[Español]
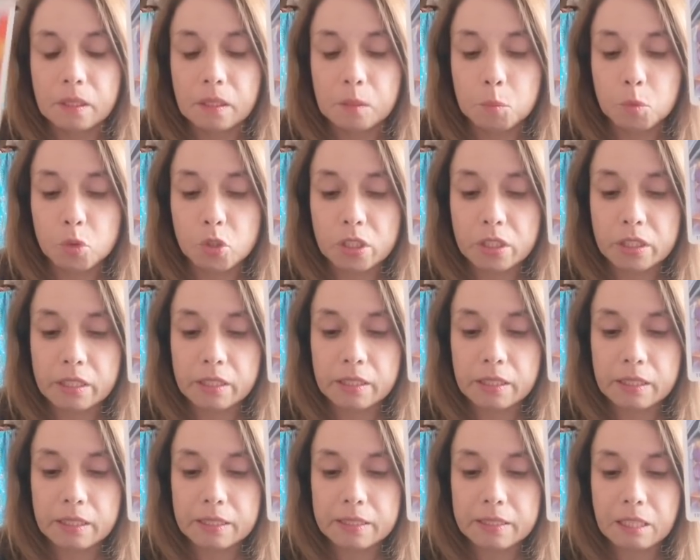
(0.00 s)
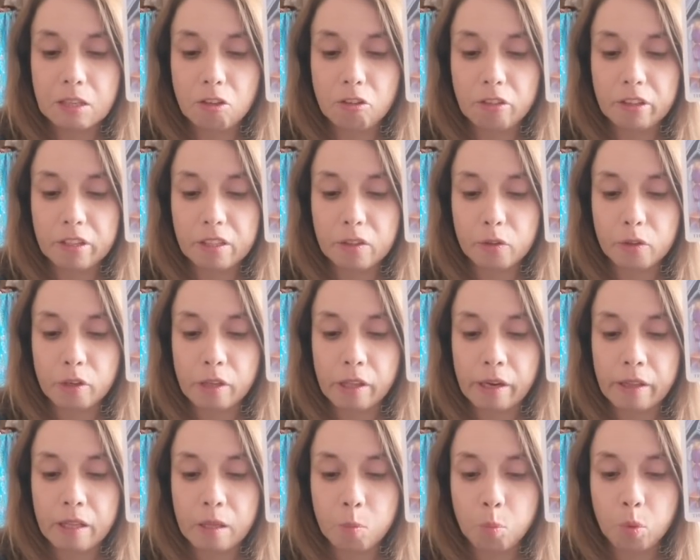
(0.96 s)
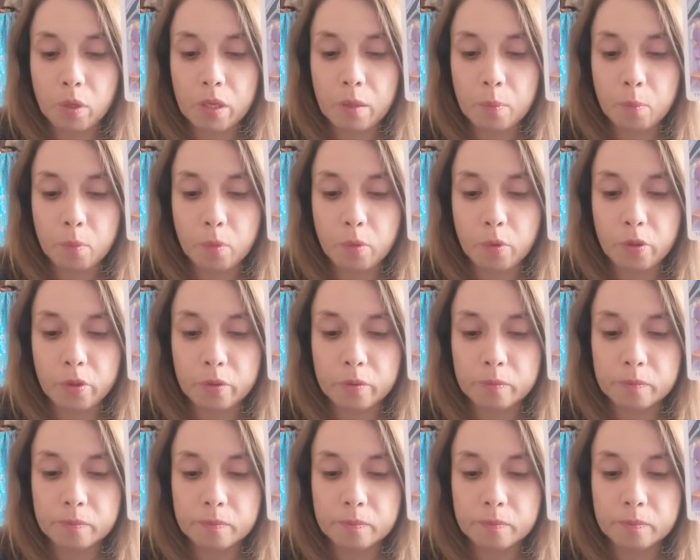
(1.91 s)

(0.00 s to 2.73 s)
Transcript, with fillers: Mucha gente quizás lo va a recordar después por,